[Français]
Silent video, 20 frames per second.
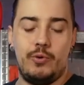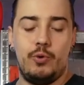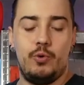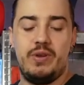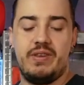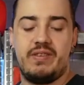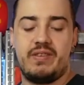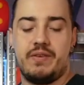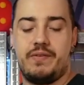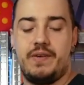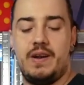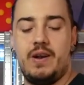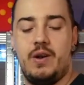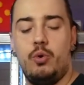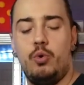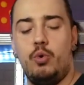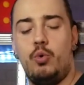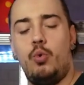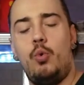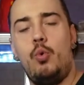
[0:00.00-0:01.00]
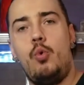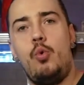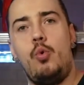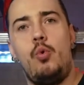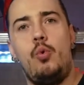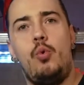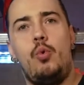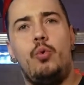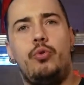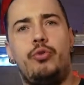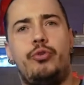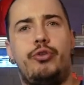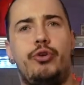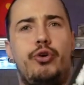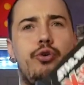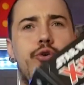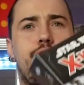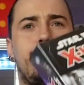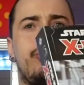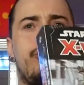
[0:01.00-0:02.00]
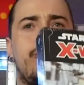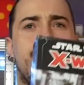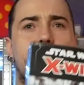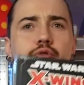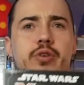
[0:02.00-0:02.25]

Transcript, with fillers: lui, ça fait longtemps que je